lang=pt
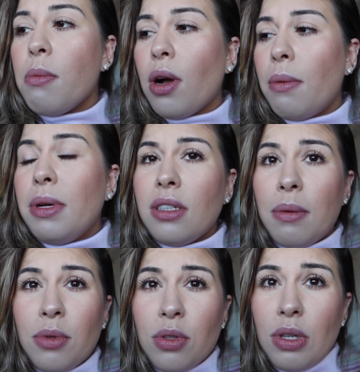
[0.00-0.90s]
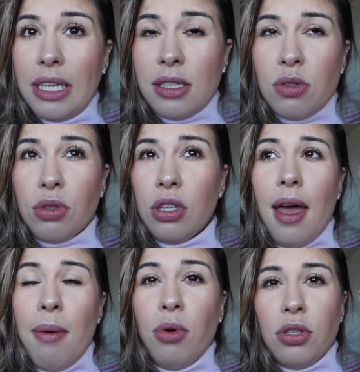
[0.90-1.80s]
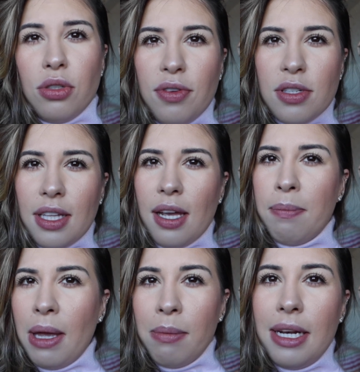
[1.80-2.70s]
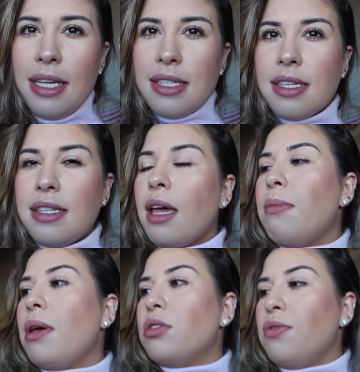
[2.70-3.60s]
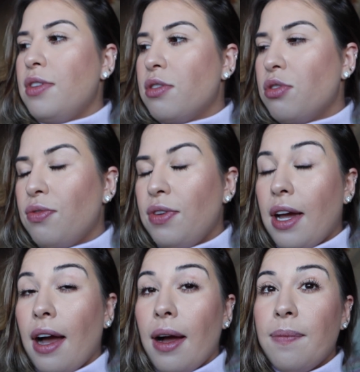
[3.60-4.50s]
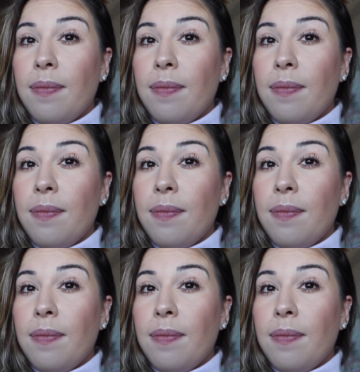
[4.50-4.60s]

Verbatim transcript: Meu cabelo é muito liso, é muito difícil, até lisa assim, é meio difícil de ficar.